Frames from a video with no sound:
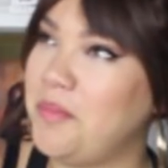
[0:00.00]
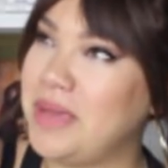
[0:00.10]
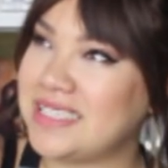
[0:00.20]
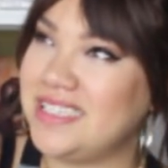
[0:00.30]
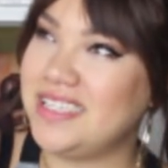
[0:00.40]

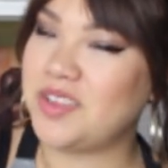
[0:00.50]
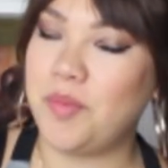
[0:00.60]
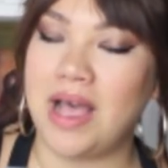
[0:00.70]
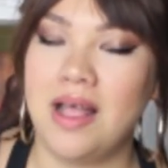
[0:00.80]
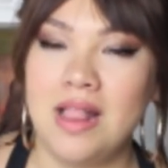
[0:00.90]
Merci
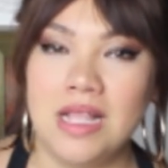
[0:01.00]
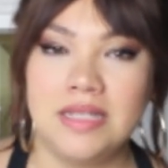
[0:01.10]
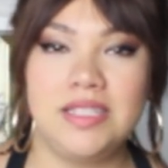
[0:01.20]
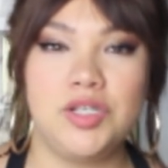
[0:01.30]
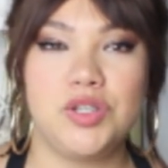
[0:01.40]
Samba.
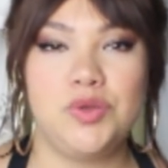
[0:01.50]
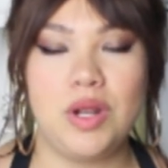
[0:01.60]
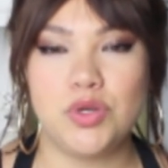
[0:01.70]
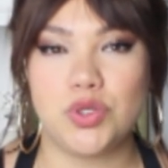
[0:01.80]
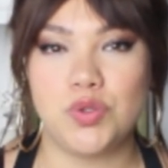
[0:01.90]
Si je suis
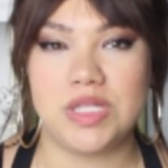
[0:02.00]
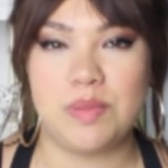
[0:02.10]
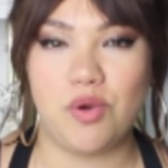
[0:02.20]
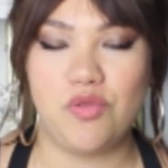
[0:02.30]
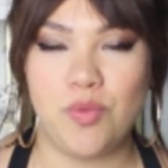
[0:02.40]
là aujourd'hui, c'est
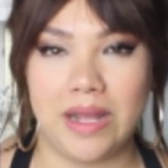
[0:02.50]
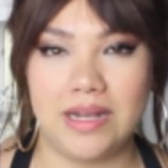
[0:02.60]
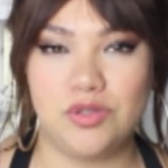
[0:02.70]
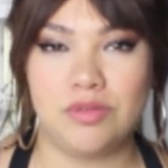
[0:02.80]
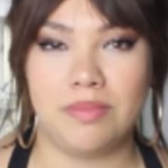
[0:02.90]
pour vous
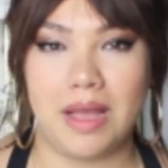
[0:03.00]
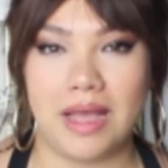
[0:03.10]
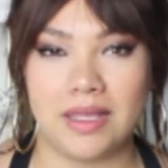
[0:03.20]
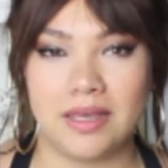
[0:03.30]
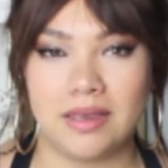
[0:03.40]
parler d'une
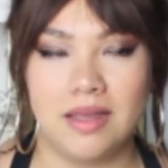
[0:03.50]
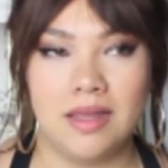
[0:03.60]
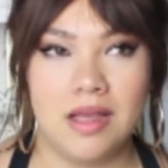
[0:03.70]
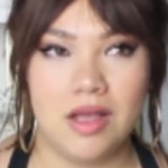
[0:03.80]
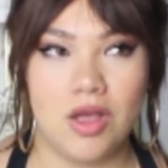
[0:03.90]
marque
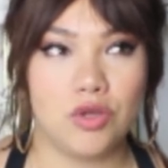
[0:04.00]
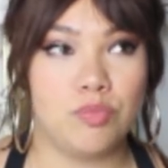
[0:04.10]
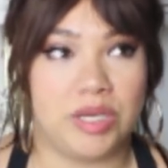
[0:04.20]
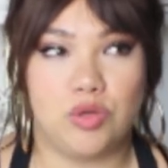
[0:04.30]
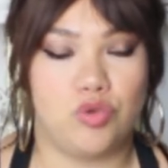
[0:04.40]
euh,
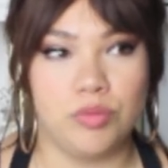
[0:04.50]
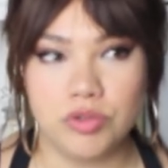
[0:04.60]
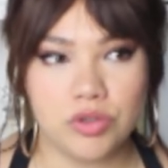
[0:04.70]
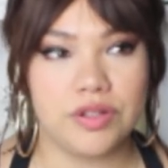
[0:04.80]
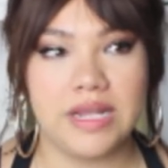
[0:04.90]
bah, que tout le
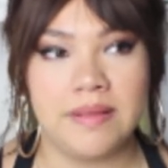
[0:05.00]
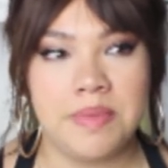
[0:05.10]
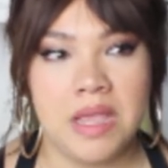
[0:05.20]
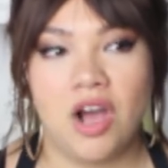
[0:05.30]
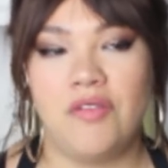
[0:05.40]
monde connaît.
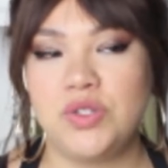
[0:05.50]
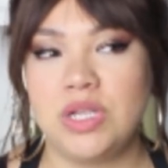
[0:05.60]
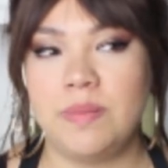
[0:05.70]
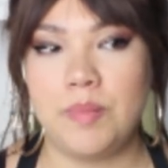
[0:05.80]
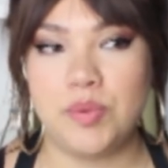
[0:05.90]
En fait, ce
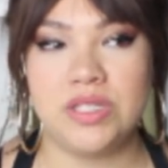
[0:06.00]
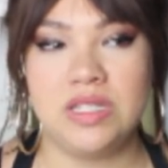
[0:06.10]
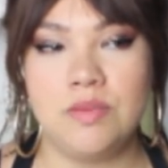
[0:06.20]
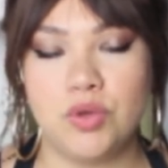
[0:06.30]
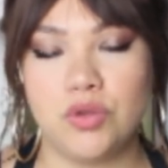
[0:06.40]
n'est pas
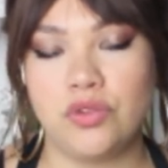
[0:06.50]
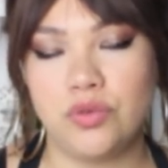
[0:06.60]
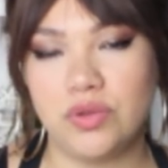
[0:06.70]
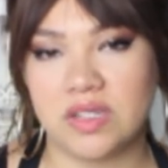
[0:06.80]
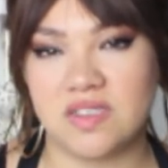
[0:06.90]
possible que dans
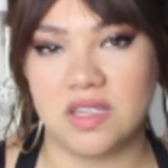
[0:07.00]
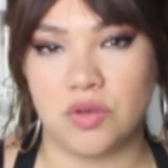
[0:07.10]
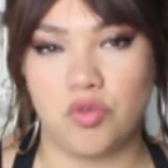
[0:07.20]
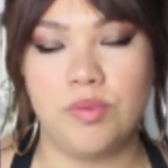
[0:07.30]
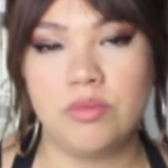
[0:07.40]
ton dressing
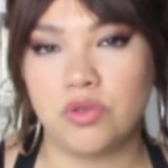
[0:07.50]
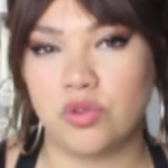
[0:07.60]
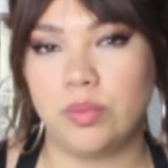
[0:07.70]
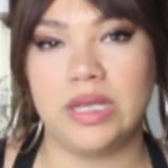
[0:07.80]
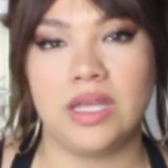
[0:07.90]
ou même dans
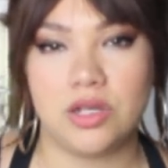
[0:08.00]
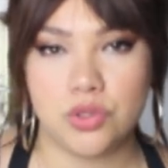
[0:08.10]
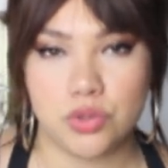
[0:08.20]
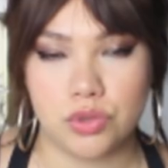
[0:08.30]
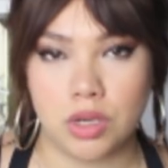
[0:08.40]
ton placard à
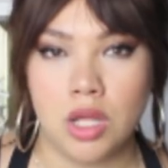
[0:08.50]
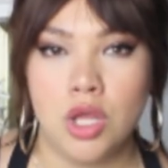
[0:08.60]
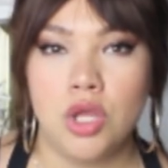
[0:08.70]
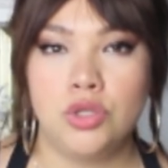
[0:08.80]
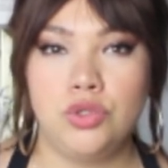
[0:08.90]
chaussures,
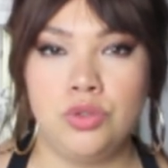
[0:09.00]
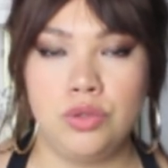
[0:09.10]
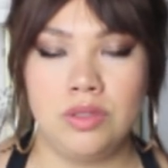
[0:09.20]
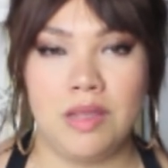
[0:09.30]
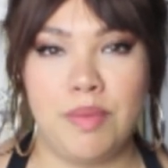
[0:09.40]

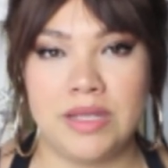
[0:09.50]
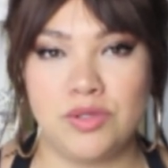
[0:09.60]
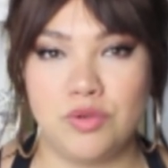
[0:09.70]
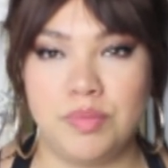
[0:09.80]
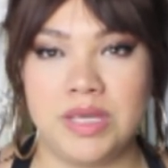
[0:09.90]
tu n'aies pas
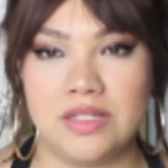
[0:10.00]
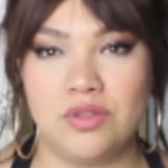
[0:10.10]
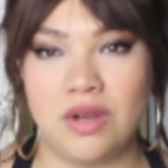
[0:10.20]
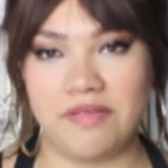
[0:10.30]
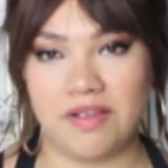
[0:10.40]
une pièce
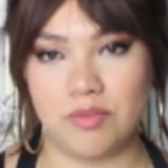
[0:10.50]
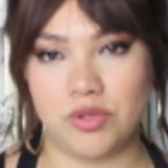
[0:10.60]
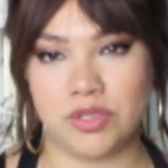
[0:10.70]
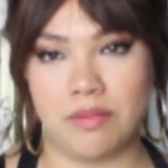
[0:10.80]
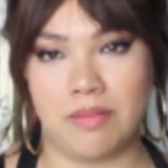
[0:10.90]
de la
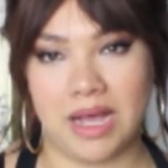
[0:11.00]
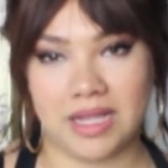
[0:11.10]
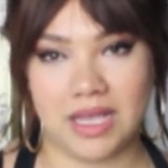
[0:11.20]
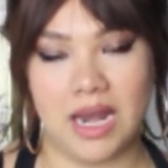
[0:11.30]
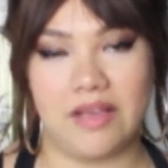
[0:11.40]
fameuse
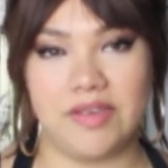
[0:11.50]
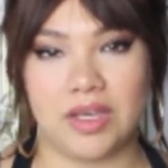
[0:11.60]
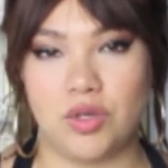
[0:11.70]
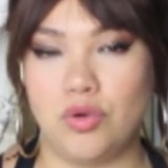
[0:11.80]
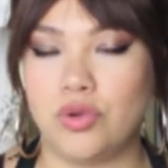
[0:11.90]
marque à la
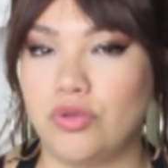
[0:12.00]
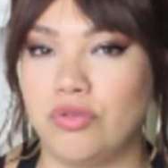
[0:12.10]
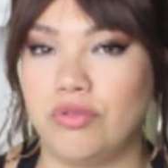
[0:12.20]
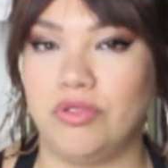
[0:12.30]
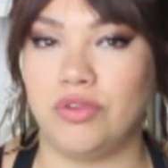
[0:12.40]
virgule que
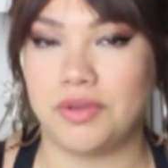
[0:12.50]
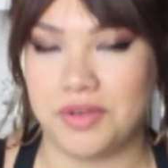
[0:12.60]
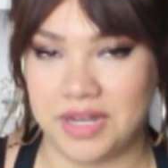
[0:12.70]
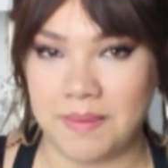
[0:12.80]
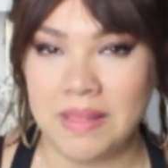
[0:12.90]
tout le monde
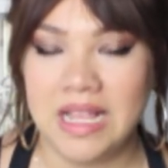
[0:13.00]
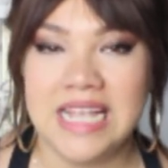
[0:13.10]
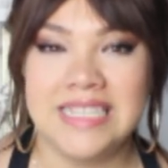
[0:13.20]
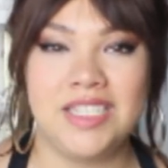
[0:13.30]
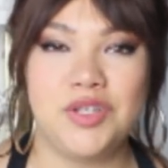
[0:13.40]
connaît.
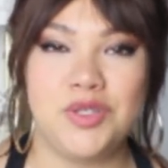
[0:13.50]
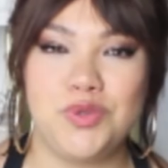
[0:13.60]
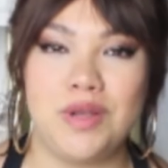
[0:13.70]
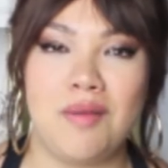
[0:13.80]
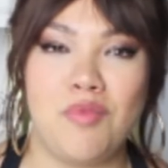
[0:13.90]
Si je
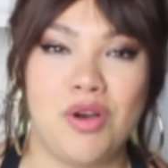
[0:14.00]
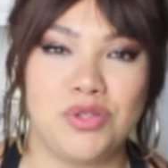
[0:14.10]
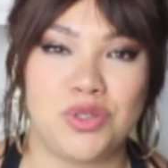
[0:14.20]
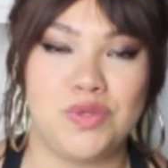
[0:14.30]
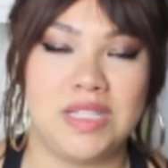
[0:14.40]
suis là, moi,
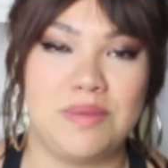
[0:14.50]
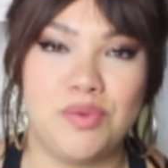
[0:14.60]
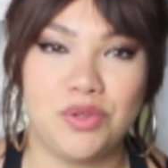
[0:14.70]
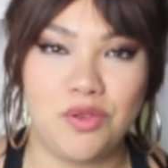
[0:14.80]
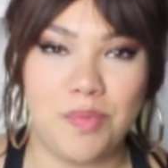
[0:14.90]
aujourd'hui, c'est
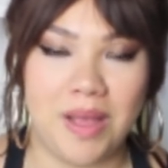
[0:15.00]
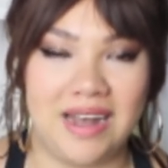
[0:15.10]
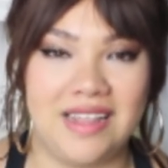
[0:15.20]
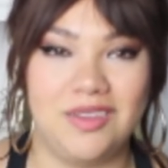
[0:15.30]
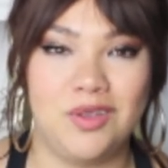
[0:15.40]
pour te
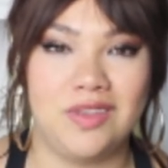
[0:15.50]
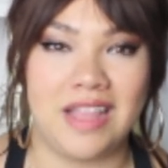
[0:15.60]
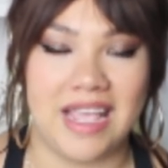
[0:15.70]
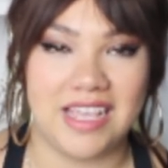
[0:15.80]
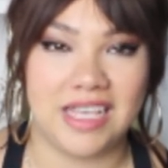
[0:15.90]
parler de
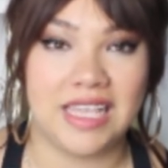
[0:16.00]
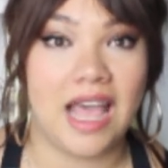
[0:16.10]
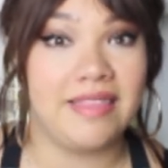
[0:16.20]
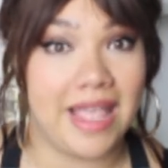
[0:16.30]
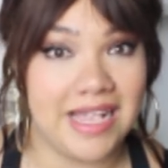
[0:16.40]
Nike,
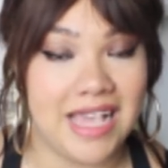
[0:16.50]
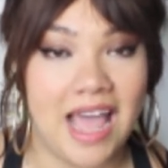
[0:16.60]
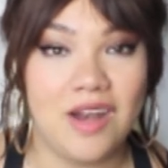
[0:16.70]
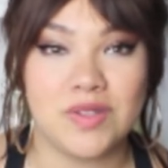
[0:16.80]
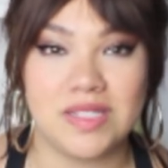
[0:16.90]
car Nike
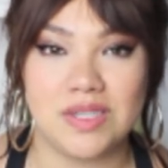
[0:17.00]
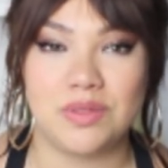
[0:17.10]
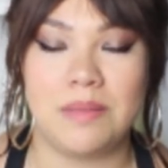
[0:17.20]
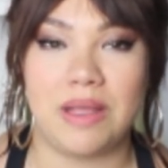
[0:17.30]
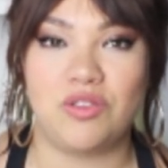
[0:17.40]
a lancé son
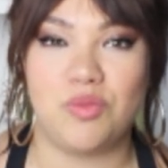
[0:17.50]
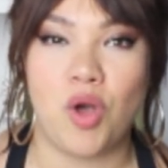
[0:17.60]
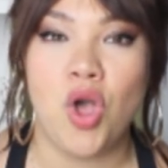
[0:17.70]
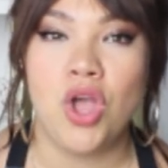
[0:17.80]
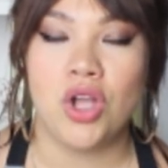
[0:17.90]

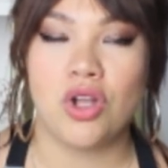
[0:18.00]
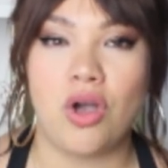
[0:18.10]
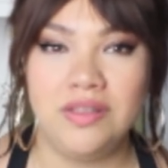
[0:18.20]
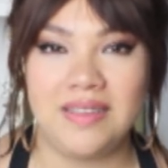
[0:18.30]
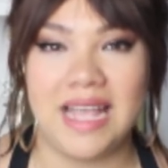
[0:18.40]
département
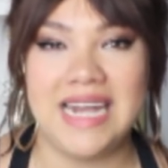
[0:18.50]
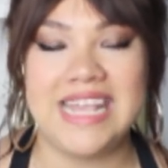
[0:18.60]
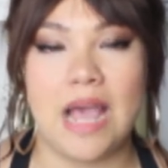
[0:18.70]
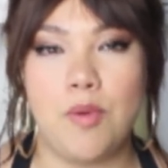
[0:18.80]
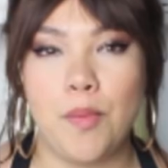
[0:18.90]
grande taille il
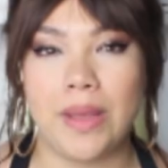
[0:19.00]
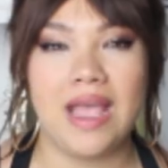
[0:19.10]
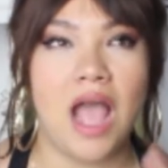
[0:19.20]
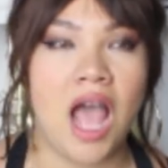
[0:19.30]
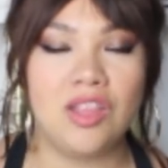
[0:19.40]
y a à peu
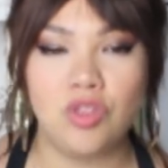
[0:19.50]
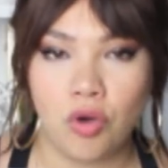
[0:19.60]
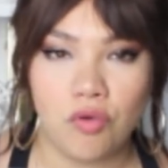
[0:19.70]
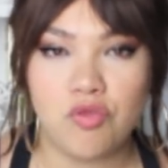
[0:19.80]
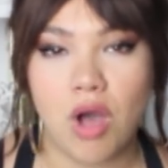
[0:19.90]
près un
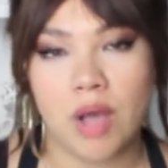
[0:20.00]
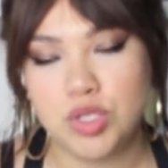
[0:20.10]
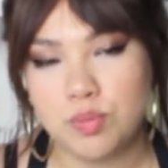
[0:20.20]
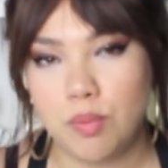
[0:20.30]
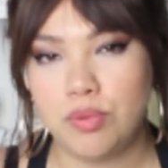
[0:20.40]
an, voire un
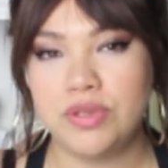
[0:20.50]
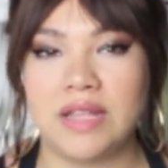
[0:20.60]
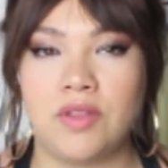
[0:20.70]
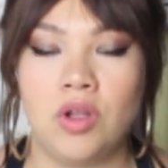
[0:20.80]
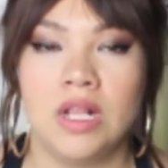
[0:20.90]
petit peu plus
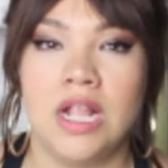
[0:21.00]
d'un an.